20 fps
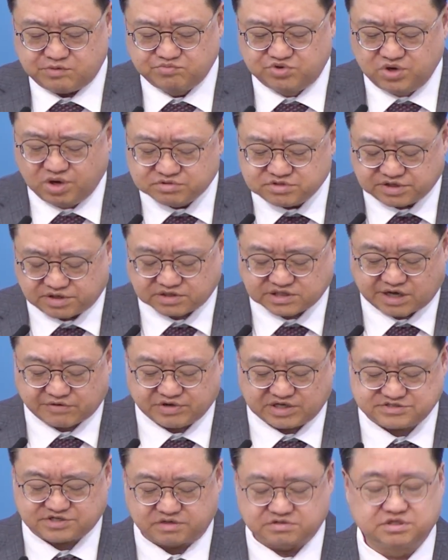물론 그렇다고
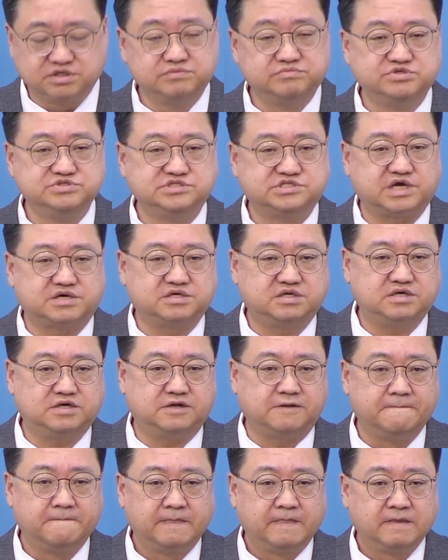해서 그
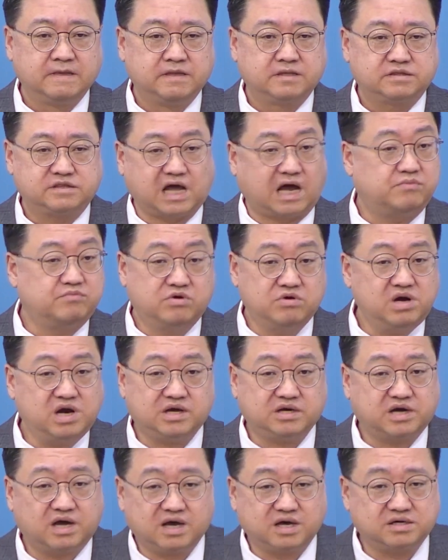문제를 나
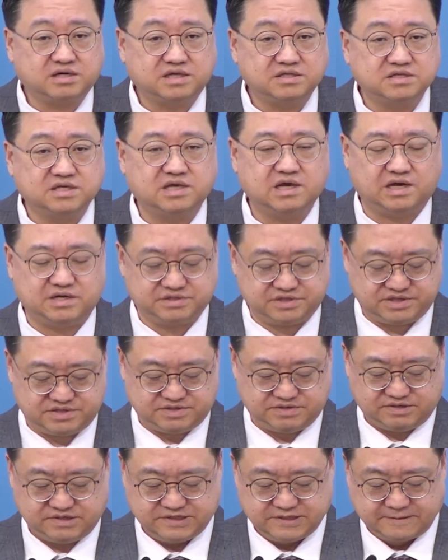몰라라 하라는 게 아니에요.
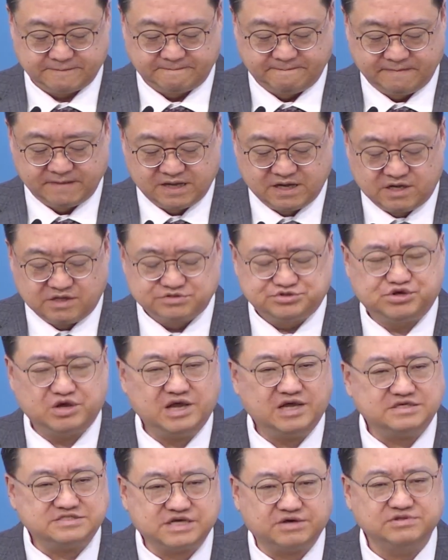
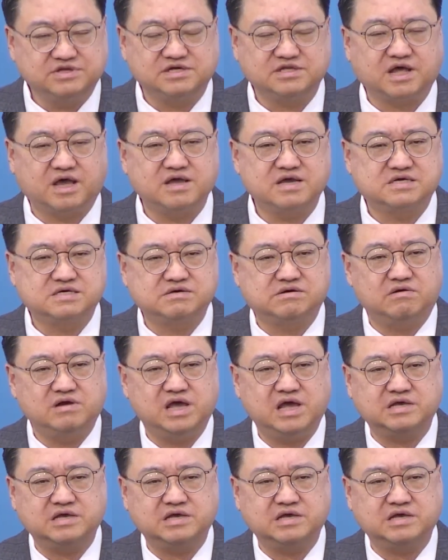최선을 다해 그걸